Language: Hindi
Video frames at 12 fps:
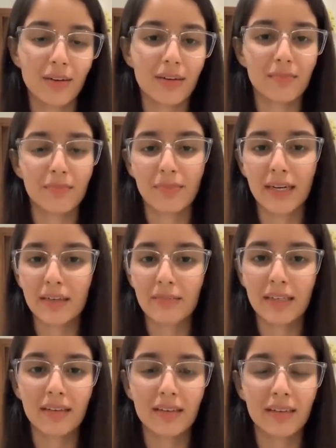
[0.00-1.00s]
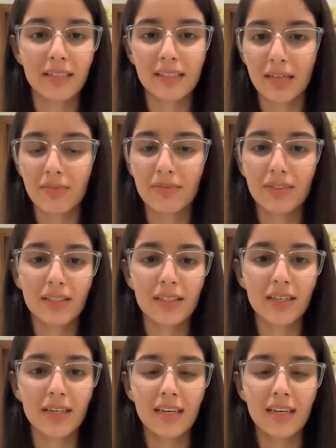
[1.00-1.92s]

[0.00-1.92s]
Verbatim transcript: और पेट में डिस्कम्फर्ट